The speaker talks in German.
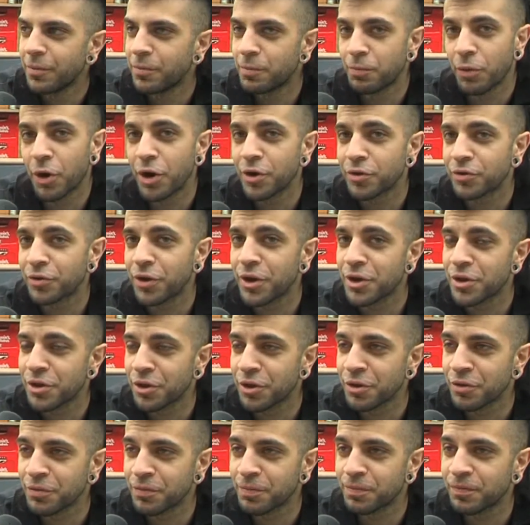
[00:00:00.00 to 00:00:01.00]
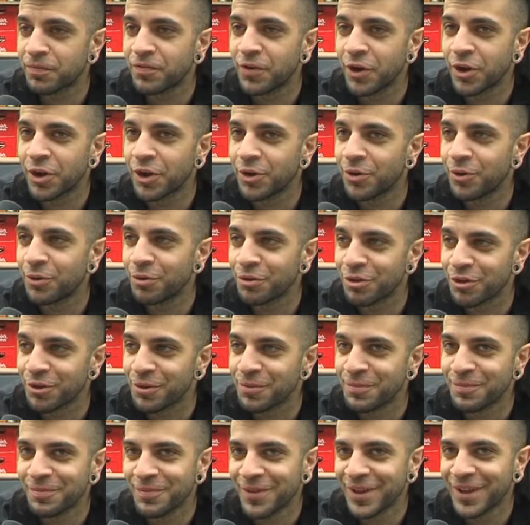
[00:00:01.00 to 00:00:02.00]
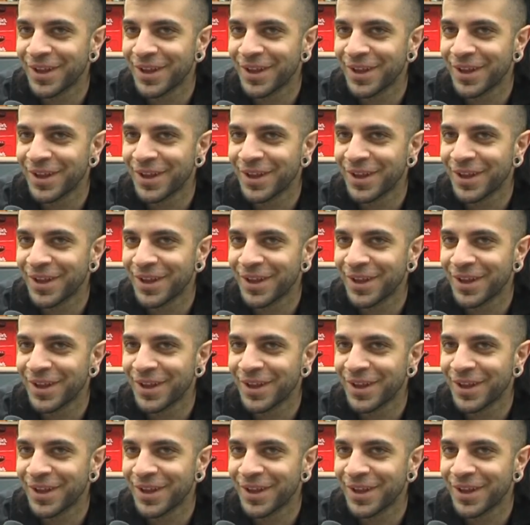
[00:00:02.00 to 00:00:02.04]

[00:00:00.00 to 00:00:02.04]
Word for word: Bright Trade Show is fucking awesome.